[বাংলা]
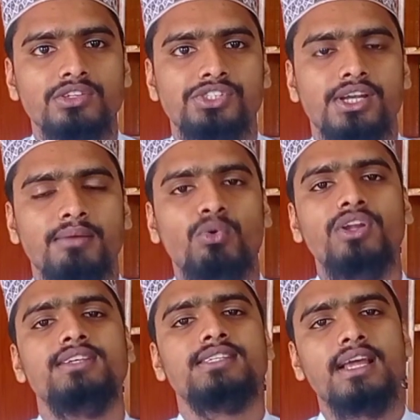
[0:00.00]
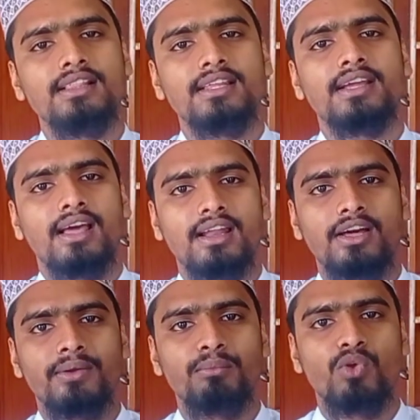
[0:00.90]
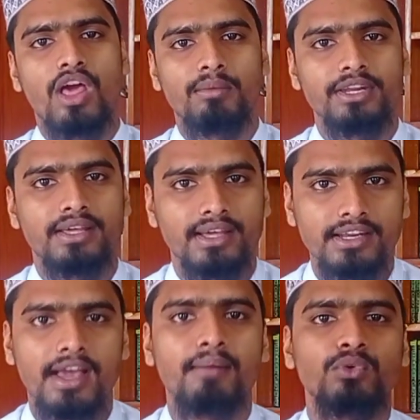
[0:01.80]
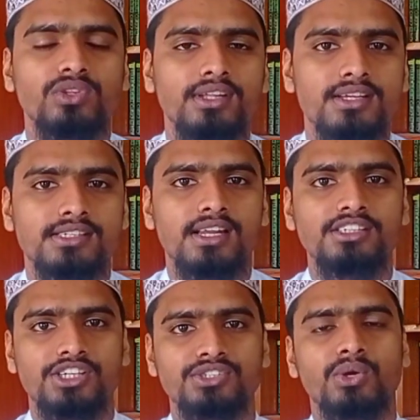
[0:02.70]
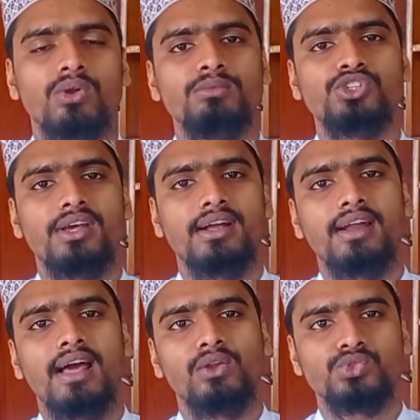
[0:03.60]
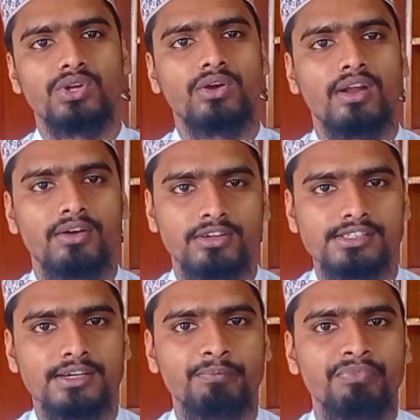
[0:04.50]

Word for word: যে বনি ইসরায়েলদেরকে আল্লাহ রব্বুল আলমিন কী নিয়ামত দিয়েছিলেন সে সকল বিষয় এখানে আলোচনা করা হয়েছে